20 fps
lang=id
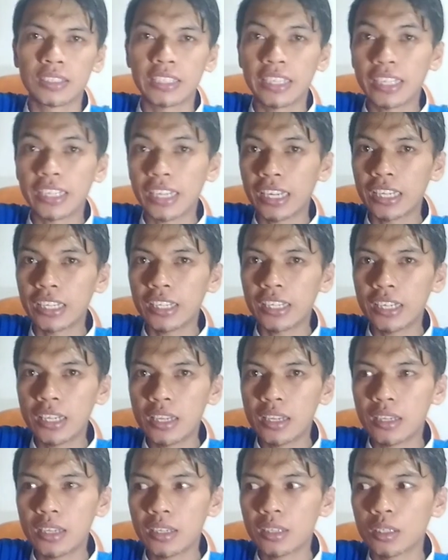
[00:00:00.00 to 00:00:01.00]
jadi kali
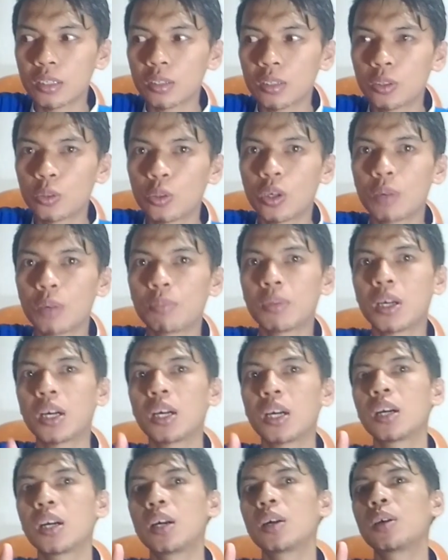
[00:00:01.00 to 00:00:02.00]
ini gue
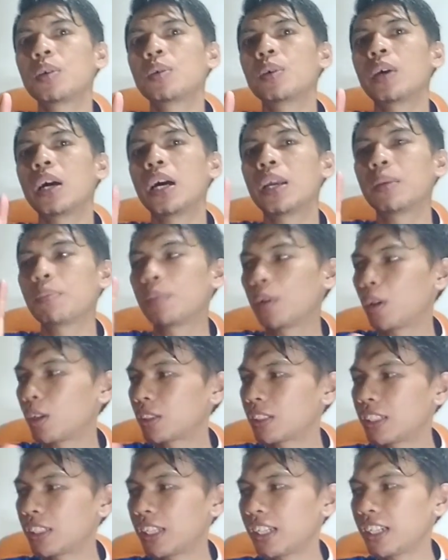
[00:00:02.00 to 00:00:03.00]
mau
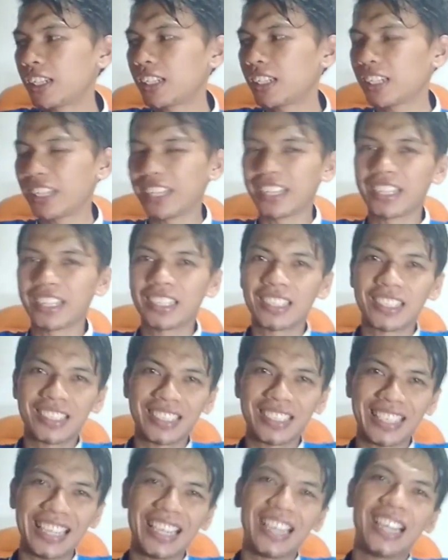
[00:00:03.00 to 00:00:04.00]
unboxing nih.
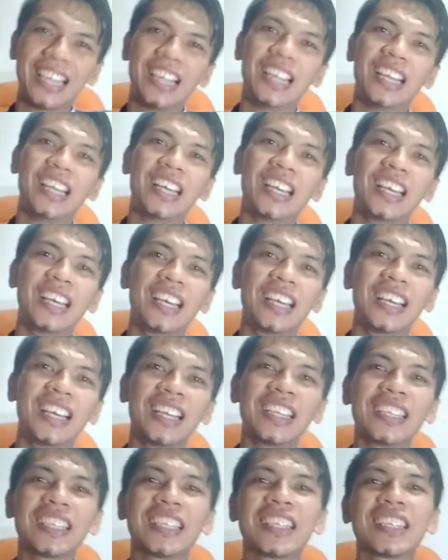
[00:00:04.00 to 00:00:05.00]
Nah,
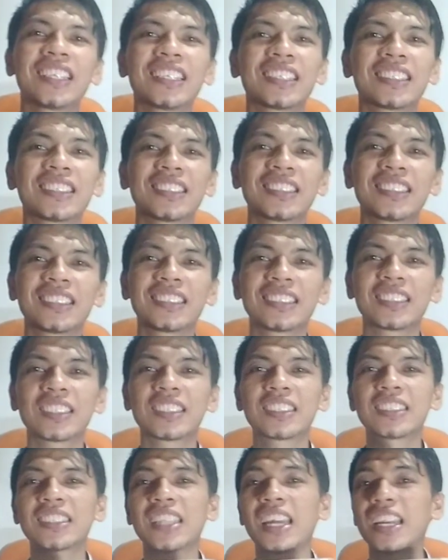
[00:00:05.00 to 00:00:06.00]

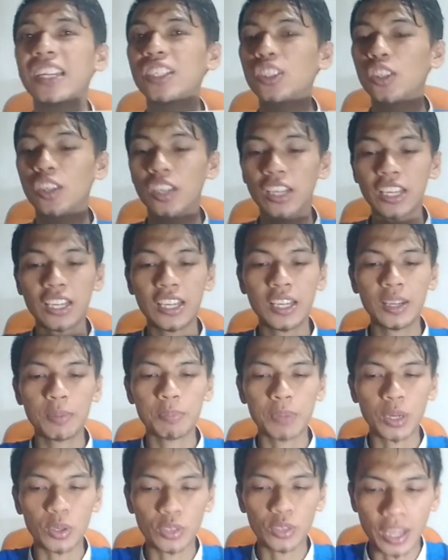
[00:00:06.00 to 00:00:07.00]
tadi sore
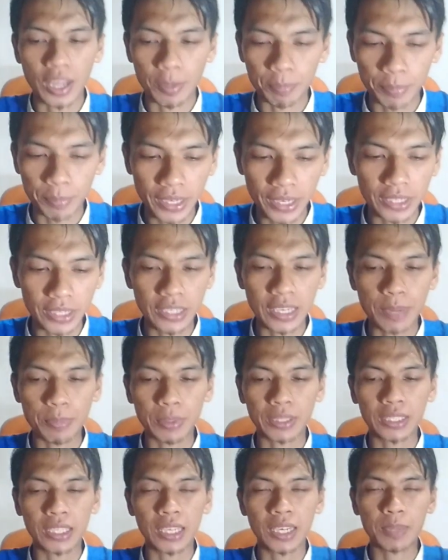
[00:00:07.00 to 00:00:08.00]
baru nyampe. Ini
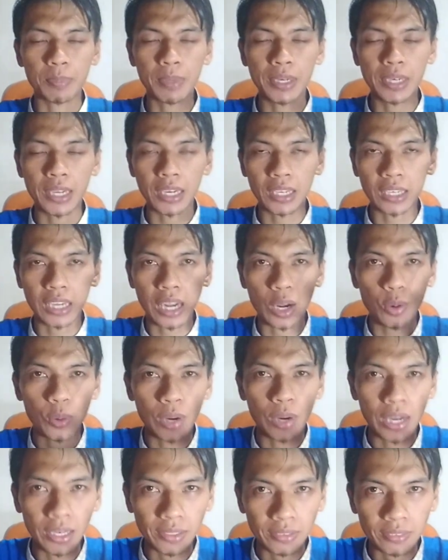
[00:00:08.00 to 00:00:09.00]
dapat kiriman dari
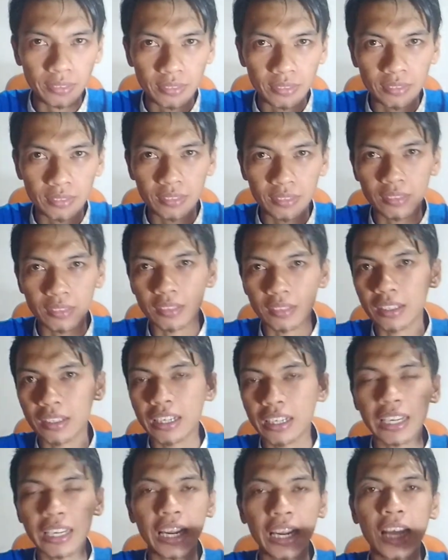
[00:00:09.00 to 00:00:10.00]
kawan
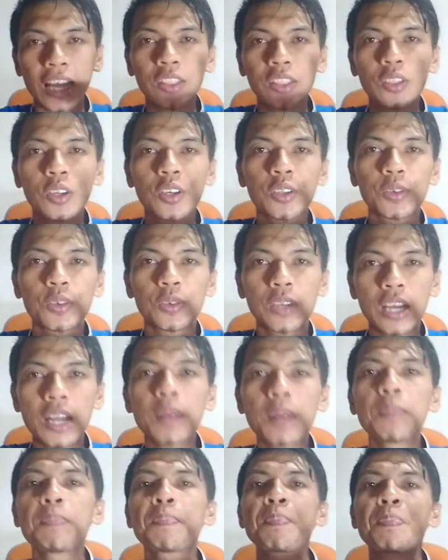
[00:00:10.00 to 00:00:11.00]
kreator
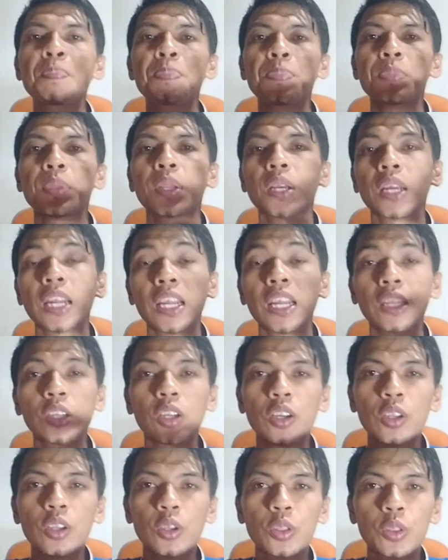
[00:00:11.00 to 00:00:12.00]
juga,
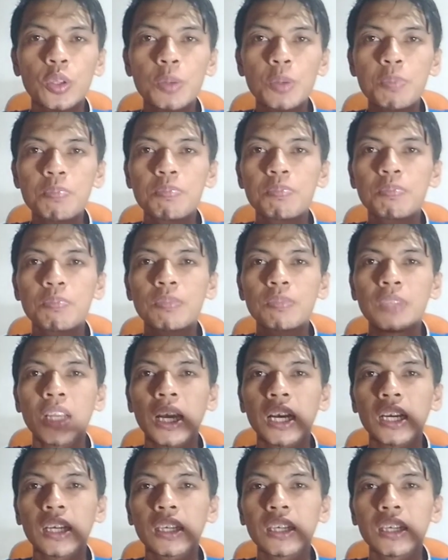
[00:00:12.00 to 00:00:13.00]
kreator YouTube
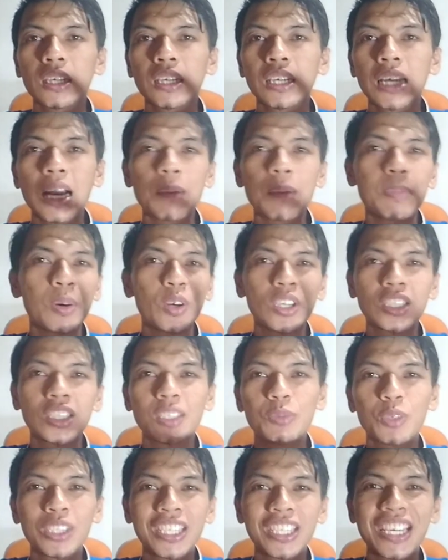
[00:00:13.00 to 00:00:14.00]
yang nggak mau
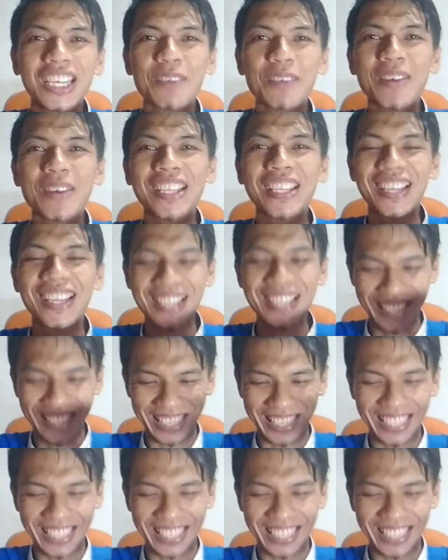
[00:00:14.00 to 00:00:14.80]
disebutin namanya